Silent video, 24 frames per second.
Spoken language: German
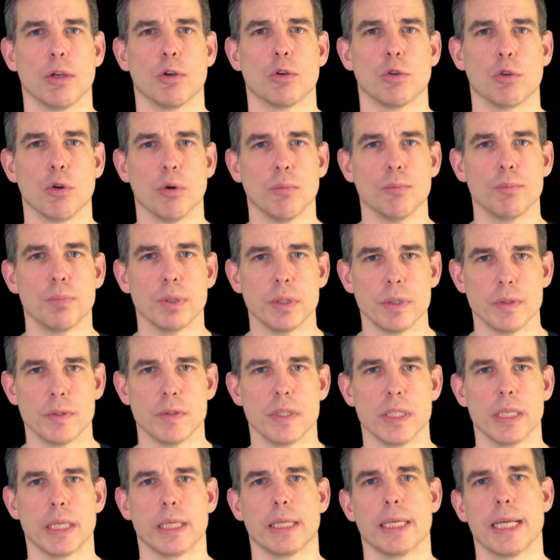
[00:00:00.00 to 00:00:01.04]

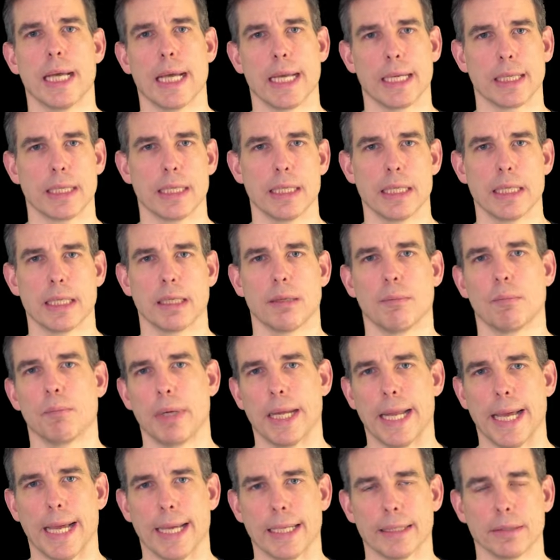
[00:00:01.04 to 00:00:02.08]
kompensieren, agieren,
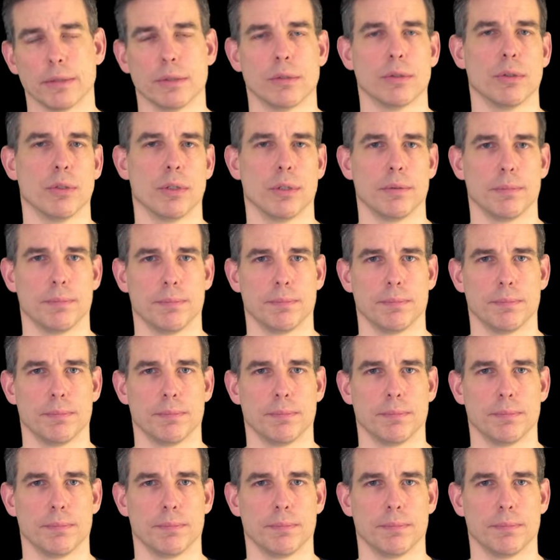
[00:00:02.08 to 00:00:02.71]
planen können.